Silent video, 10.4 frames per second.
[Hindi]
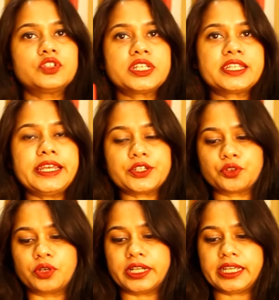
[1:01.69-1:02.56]
जैसे ये
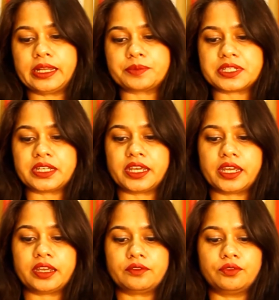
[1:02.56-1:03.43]
शुगर की लिपस्टिक
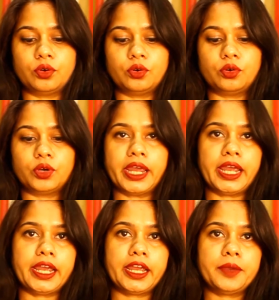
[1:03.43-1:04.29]
है वो
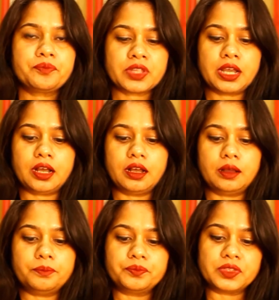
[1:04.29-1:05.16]
है
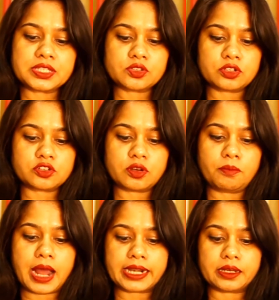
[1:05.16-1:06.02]
दिस इज़ ऑल्सो
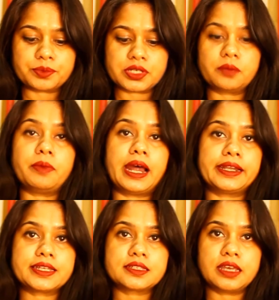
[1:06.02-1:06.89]
मैट लिपस्टिक मैट
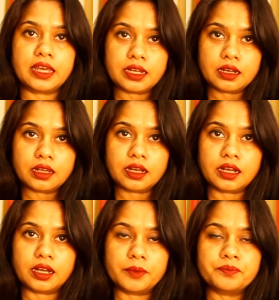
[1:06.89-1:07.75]
एज हेल
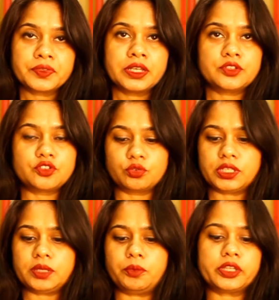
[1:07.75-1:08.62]
जो
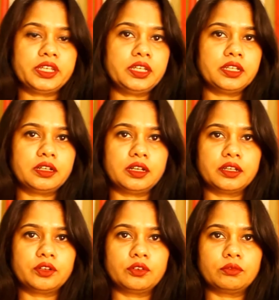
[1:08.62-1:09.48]
उनकी बहुत ही
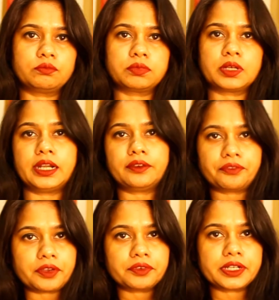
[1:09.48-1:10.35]
यू नो कल्ट
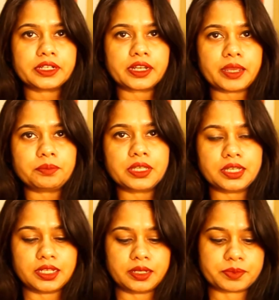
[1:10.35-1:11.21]
फेवरेट टाइप की
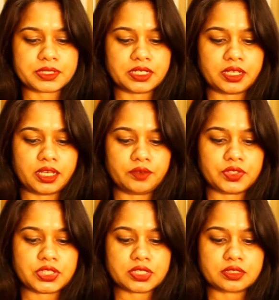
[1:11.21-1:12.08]
लिपस्टिक है
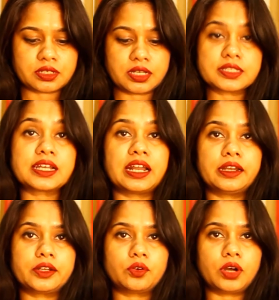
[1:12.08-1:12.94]
विच इज़
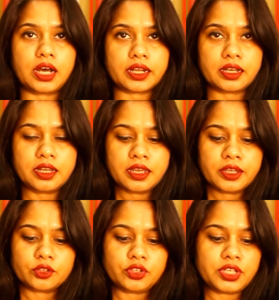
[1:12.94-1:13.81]
स्कारलेट ओहारा
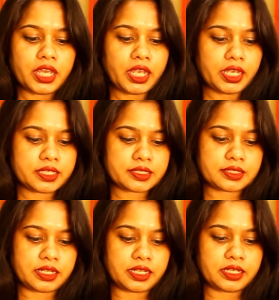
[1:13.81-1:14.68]
तो ये इस
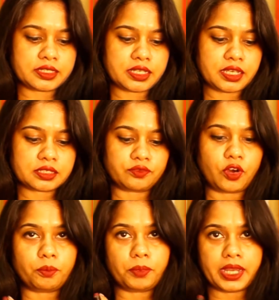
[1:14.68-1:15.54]
तरीके से इस
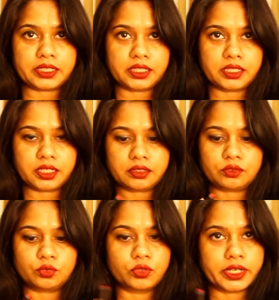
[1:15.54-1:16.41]
फॉर्म में आती है
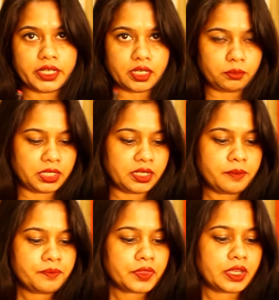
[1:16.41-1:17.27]
टूट गई है मेरी
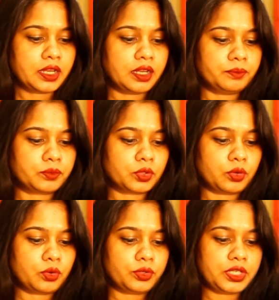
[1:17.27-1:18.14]
Um,
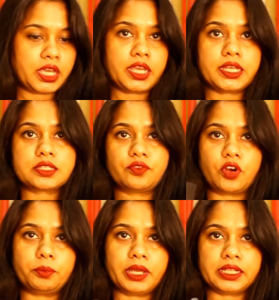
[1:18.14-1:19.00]
तो ये इस
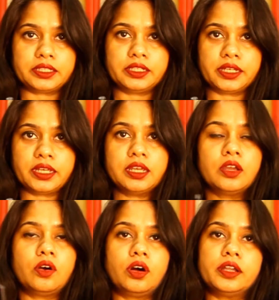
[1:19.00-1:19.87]
फॉर्म में आती है
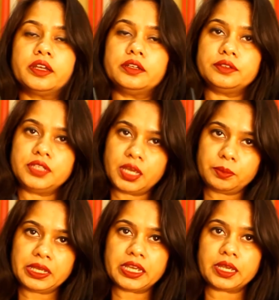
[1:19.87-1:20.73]
और ये
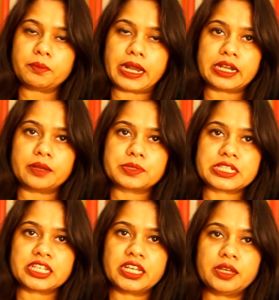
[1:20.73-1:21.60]
भी एक मैट
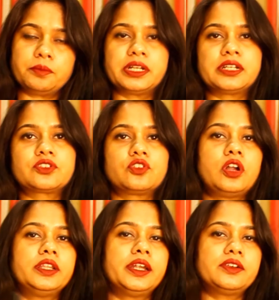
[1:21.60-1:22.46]
लिपस्टिक है बट इट्स
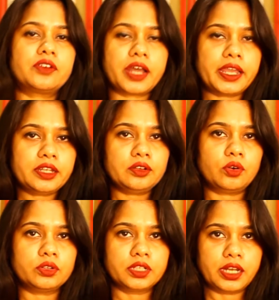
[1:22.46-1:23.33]
नॉट दैट ड्राइंग
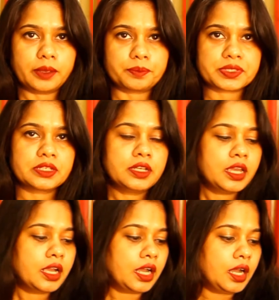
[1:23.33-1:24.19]
ऑन द लिप्स
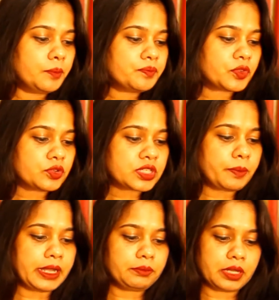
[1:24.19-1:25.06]
उसके
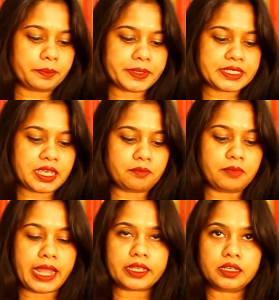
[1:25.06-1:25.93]
बाद मेरे पास है
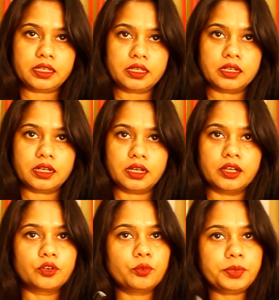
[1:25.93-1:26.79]
मैक की
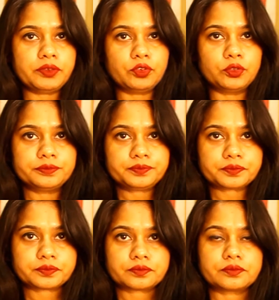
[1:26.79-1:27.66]
रूबी uh, वू
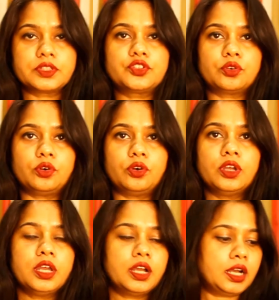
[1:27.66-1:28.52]

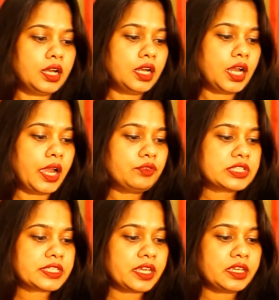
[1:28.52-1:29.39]
जो आई वुड
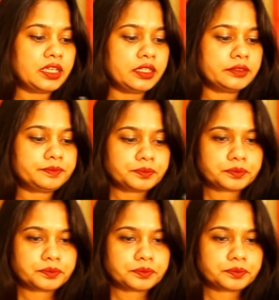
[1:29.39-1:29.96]
से कि